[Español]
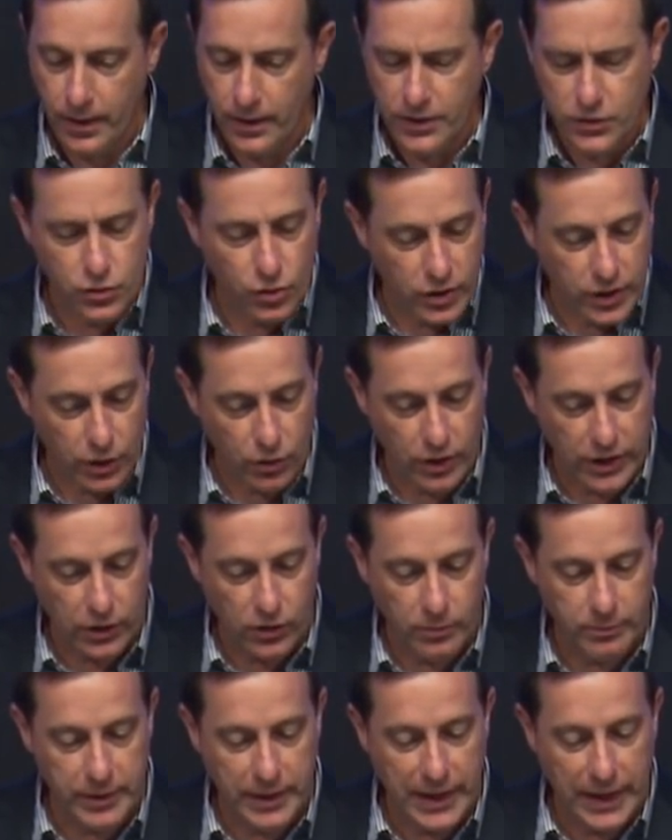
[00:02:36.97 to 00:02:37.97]
Yo creo que
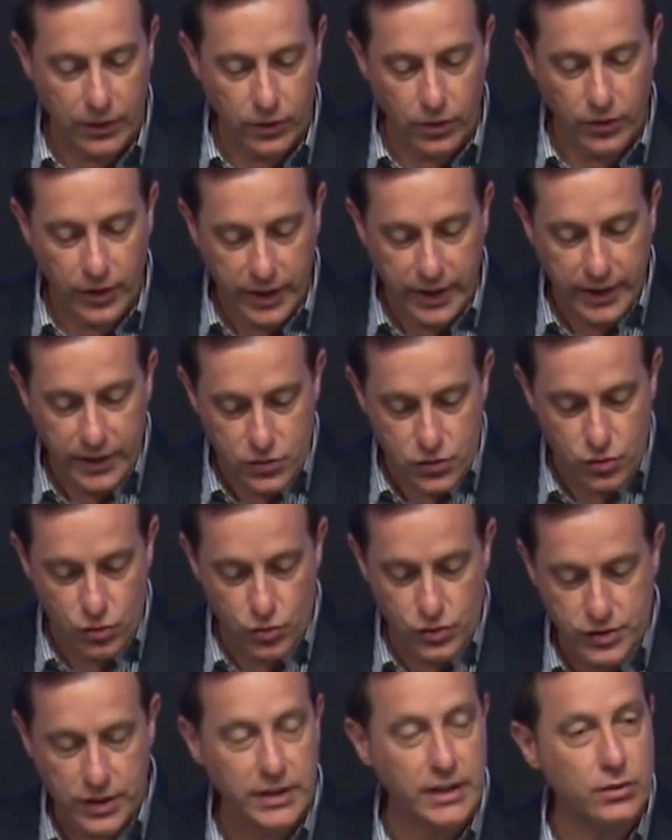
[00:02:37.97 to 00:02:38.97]
los milagros de
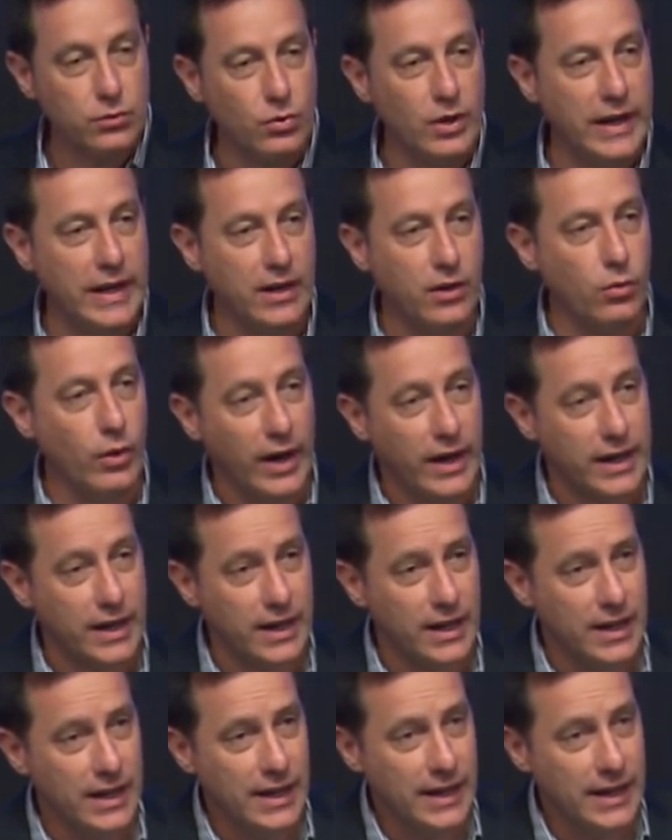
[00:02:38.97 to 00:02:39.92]
Jesús tienen un lenguaje.